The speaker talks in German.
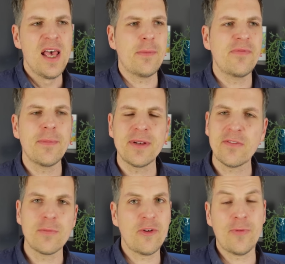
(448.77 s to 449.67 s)
aber wenn man das
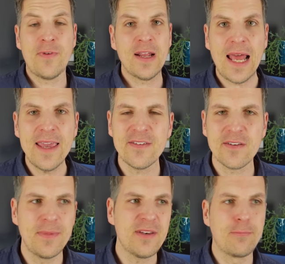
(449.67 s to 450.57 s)
zum Beispiel
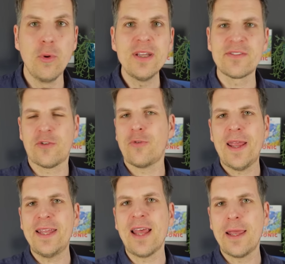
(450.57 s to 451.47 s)
vergleicht mit Bullet
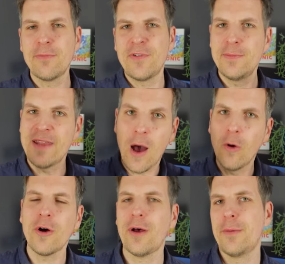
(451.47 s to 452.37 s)
Train, einem Film, der
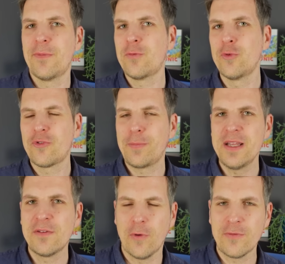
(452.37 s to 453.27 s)
auch im Zug
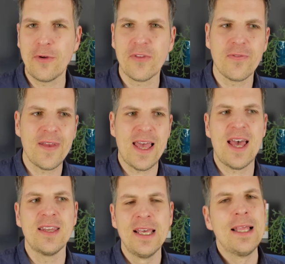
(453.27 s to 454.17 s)
spielt, von vor zwei Jahren,